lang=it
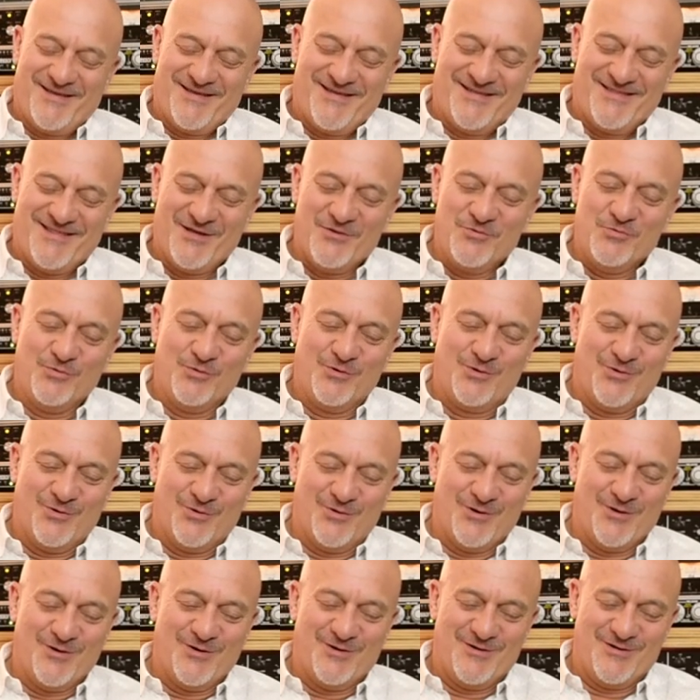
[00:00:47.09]
eh, da
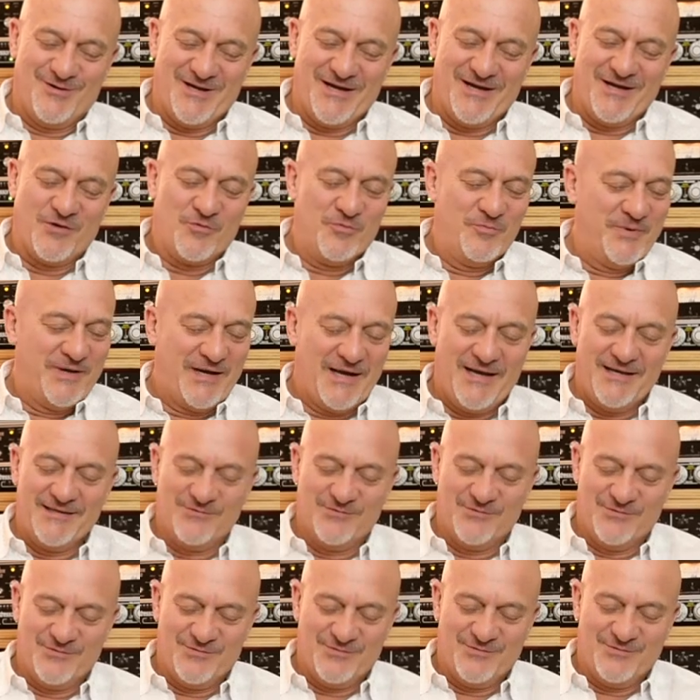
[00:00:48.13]
adulto ha
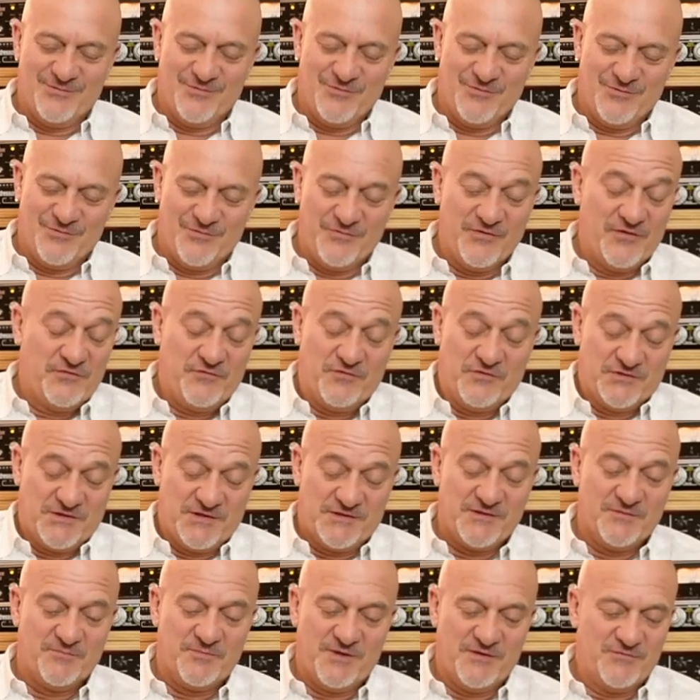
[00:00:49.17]
recuperato forse ha
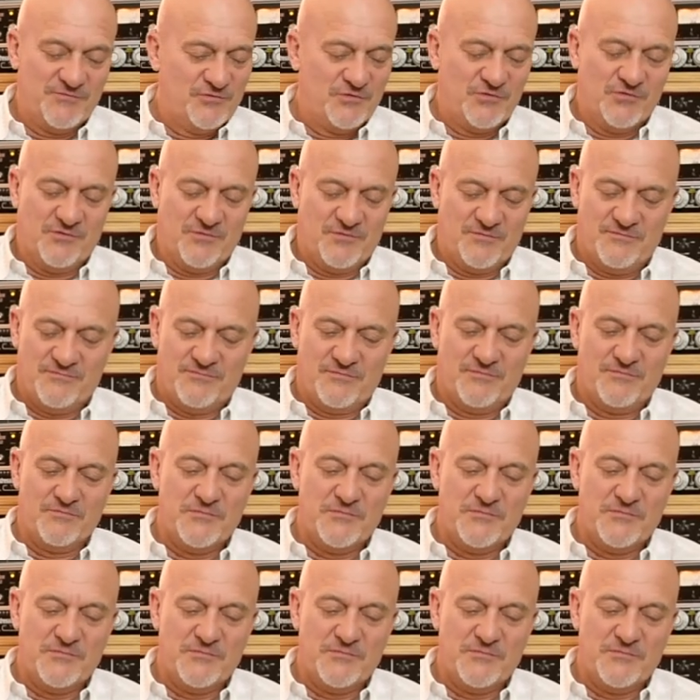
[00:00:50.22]
sempre avuto,